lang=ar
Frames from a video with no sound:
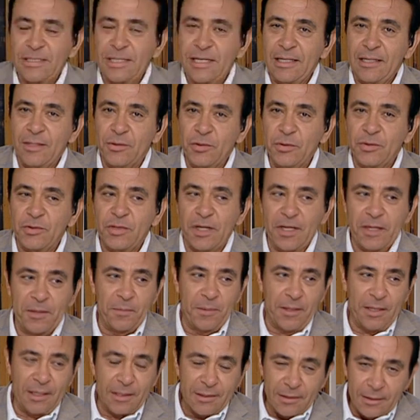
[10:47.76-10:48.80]
سنة وانتم
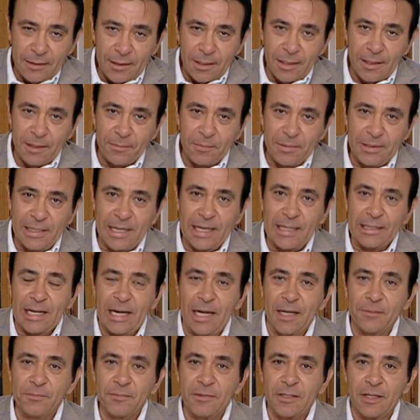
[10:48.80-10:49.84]
طيبين بداية
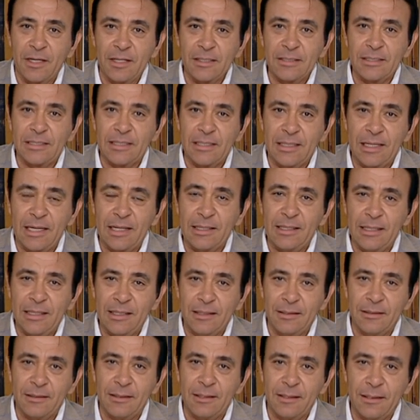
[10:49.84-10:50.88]
عام دراسي
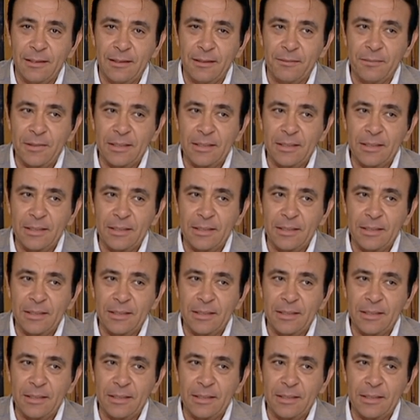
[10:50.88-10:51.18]
جديد آه،